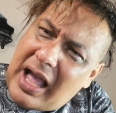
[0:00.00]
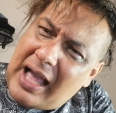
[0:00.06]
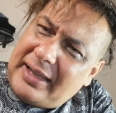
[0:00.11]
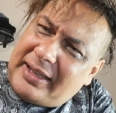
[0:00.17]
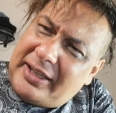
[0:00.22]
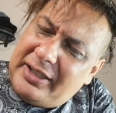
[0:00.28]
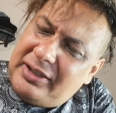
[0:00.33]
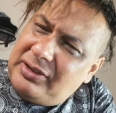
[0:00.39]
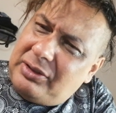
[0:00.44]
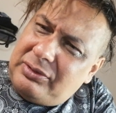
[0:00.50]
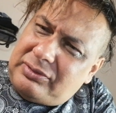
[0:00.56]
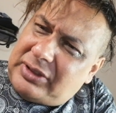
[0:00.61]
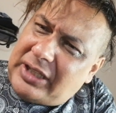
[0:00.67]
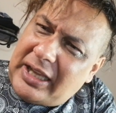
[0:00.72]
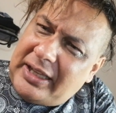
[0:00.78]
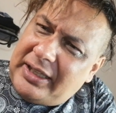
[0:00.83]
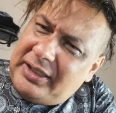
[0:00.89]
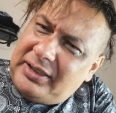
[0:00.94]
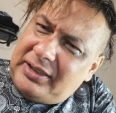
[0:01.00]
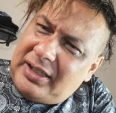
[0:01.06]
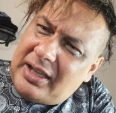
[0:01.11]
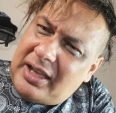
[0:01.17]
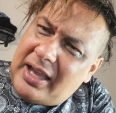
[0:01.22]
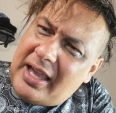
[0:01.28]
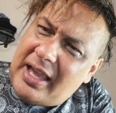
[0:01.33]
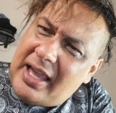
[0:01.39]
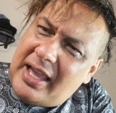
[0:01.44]
Aqui não tem
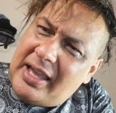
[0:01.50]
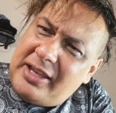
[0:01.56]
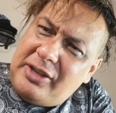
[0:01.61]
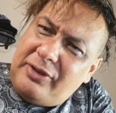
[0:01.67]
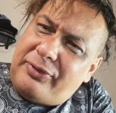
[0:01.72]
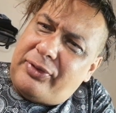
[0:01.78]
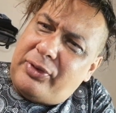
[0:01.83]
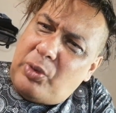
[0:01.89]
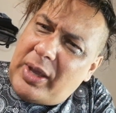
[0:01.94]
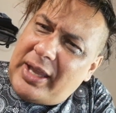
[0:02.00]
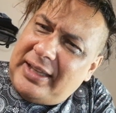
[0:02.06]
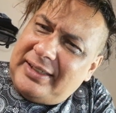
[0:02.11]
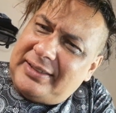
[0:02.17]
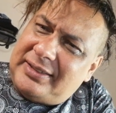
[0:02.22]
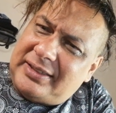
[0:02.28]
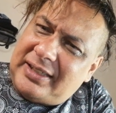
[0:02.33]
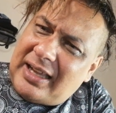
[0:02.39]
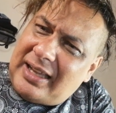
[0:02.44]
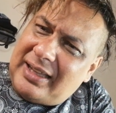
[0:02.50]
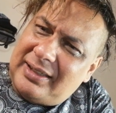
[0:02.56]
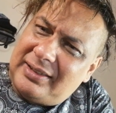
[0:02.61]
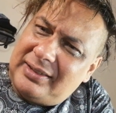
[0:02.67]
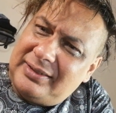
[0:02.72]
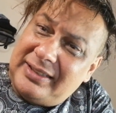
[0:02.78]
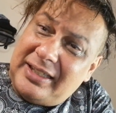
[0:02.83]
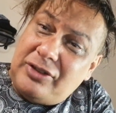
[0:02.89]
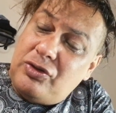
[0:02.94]
é, influência
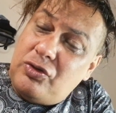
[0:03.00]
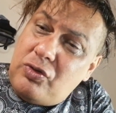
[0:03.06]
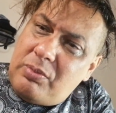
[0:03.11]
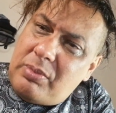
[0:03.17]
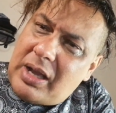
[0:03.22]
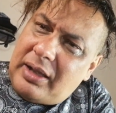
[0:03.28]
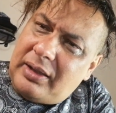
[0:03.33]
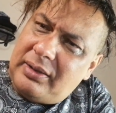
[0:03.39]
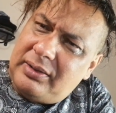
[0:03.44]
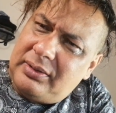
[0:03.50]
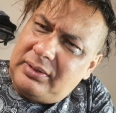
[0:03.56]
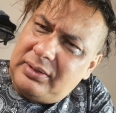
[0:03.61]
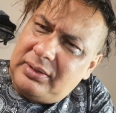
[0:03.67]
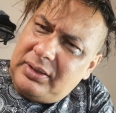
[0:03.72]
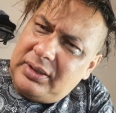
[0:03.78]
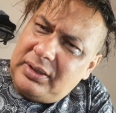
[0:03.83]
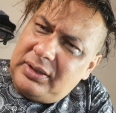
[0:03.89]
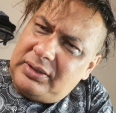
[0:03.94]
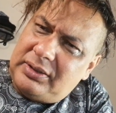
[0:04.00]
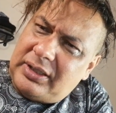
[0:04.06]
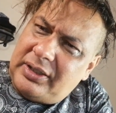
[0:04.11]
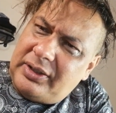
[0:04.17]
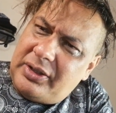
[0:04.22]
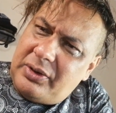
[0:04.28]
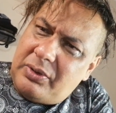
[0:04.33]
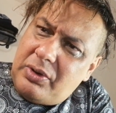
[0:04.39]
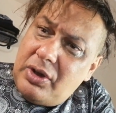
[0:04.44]
nenhuma,
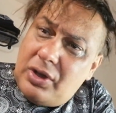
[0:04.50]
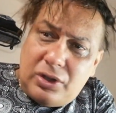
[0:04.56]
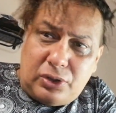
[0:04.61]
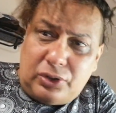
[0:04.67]
entendeu?